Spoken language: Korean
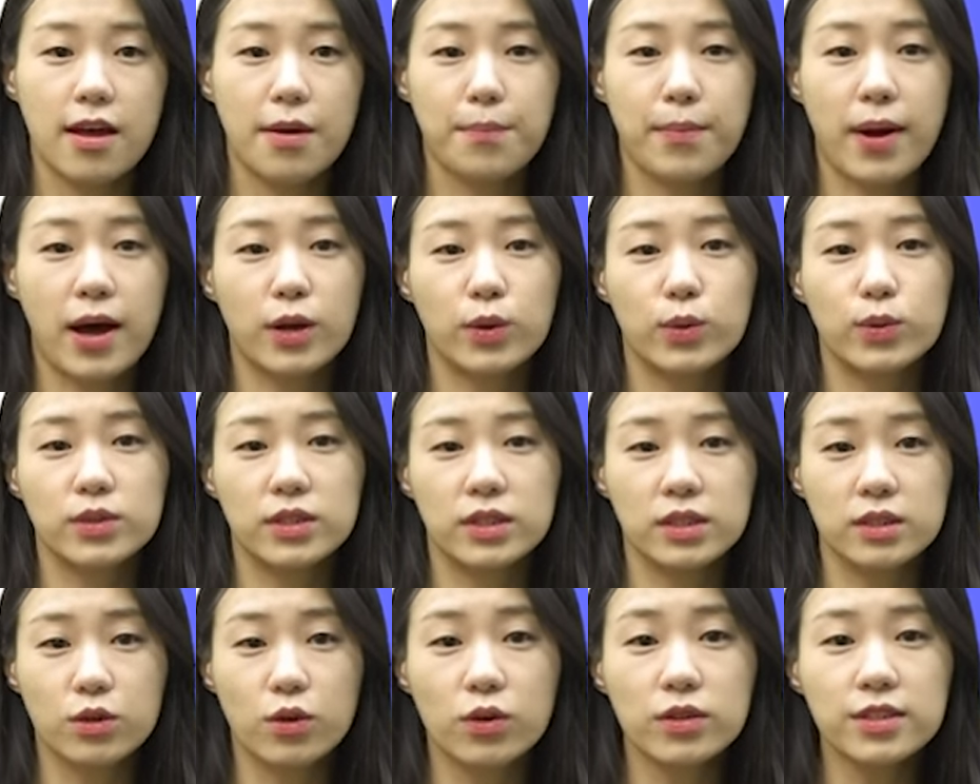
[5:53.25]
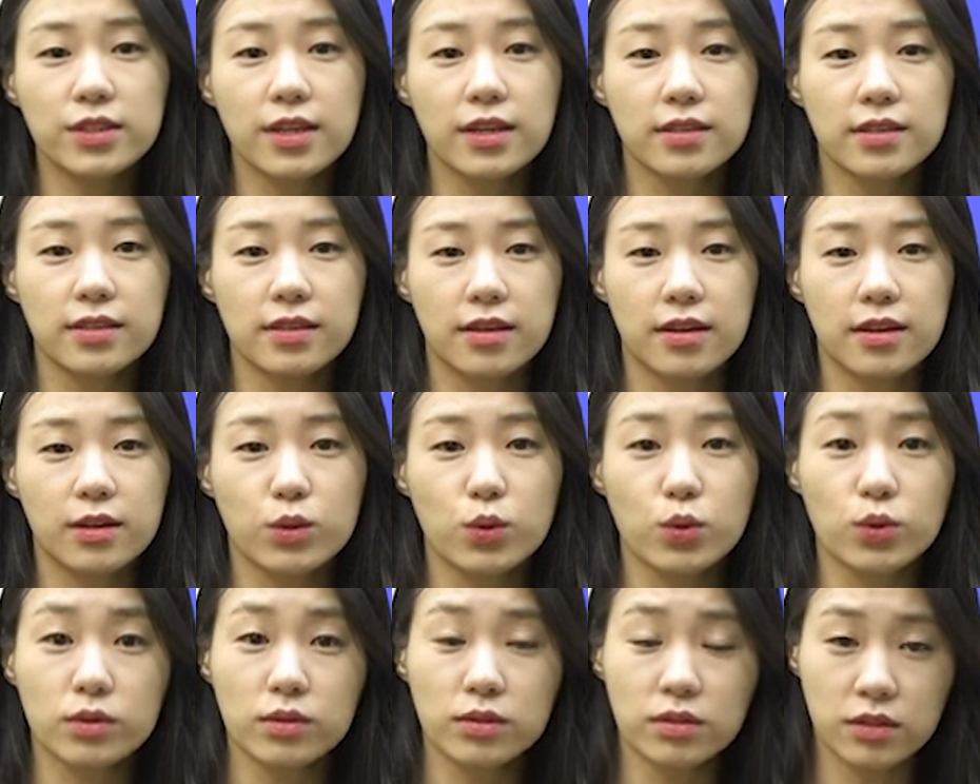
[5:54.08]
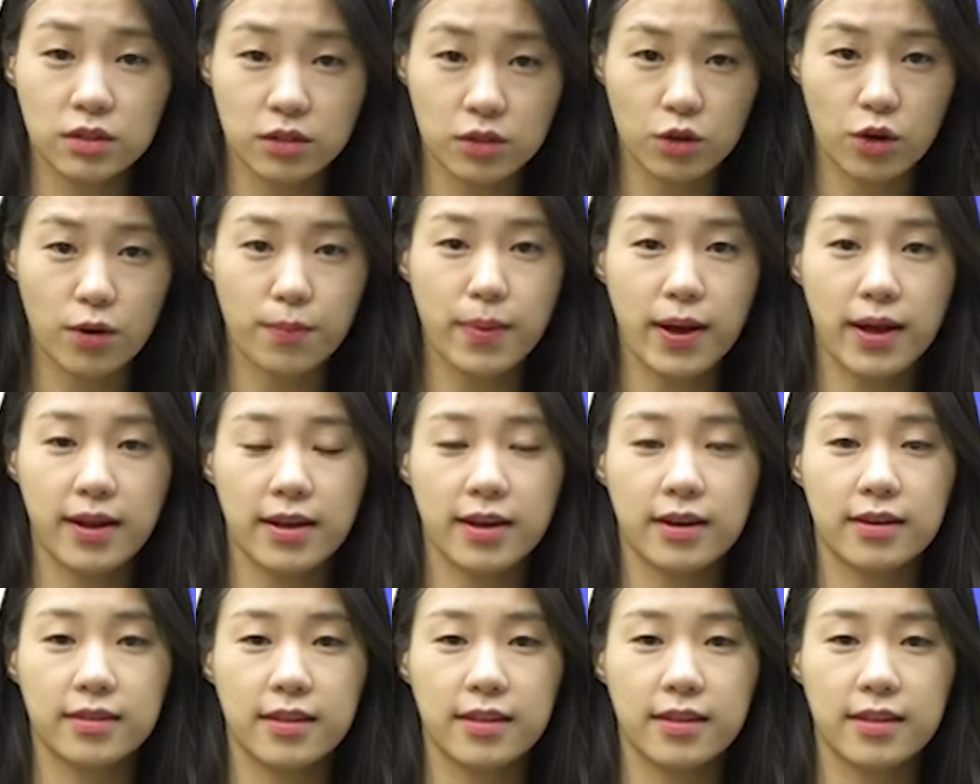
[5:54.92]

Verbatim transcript: 바로 증권사 등의 토큰 증권 발행에